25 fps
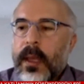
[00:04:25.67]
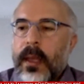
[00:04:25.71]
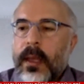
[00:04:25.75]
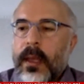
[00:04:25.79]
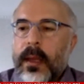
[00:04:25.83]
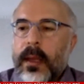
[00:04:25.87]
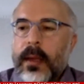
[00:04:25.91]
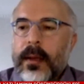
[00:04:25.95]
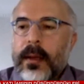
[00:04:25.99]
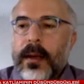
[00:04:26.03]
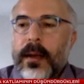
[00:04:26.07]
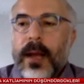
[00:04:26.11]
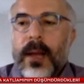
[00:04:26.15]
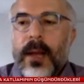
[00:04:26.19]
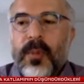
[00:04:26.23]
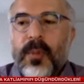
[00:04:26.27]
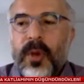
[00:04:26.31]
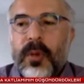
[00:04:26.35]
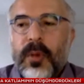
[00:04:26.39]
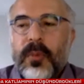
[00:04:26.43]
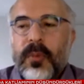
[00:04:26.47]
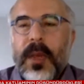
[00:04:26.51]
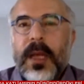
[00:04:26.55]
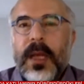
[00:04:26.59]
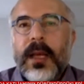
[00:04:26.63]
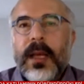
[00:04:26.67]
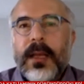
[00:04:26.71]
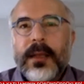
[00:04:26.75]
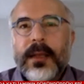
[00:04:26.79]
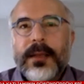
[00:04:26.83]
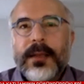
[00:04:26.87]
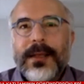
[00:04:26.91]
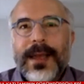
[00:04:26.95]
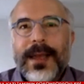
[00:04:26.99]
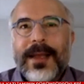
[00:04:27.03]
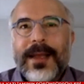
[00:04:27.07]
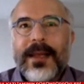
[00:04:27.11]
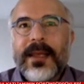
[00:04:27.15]
e, kaybolma
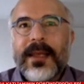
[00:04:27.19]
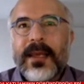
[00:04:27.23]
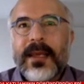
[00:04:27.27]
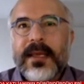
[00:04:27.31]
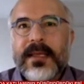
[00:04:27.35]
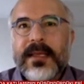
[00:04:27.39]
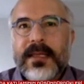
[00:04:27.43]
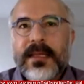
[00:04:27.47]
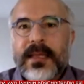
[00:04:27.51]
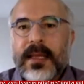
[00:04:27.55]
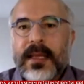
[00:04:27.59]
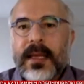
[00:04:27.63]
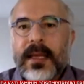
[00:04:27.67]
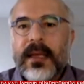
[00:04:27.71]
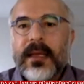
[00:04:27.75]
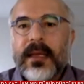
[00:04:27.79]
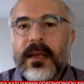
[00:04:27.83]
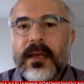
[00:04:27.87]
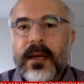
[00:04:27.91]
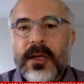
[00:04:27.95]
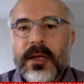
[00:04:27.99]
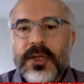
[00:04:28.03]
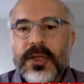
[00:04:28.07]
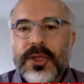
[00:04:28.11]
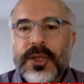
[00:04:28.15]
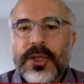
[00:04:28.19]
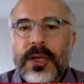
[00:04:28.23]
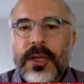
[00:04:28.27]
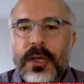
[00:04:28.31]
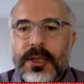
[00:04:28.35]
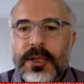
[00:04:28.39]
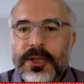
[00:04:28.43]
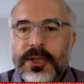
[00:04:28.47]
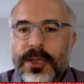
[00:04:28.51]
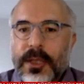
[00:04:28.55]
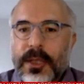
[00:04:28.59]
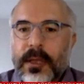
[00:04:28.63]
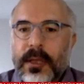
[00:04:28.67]
tehlikesiyle karşı
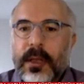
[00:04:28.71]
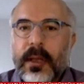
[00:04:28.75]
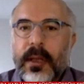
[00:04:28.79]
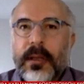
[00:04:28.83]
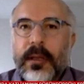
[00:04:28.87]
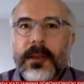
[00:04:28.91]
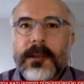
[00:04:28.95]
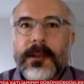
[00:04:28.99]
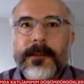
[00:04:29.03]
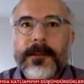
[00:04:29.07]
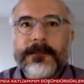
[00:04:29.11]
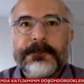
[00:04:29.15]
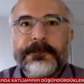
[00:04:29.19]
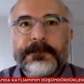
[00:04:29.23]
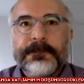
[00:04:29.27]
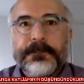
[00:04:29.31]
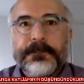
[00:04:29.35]
karşıya kaldı.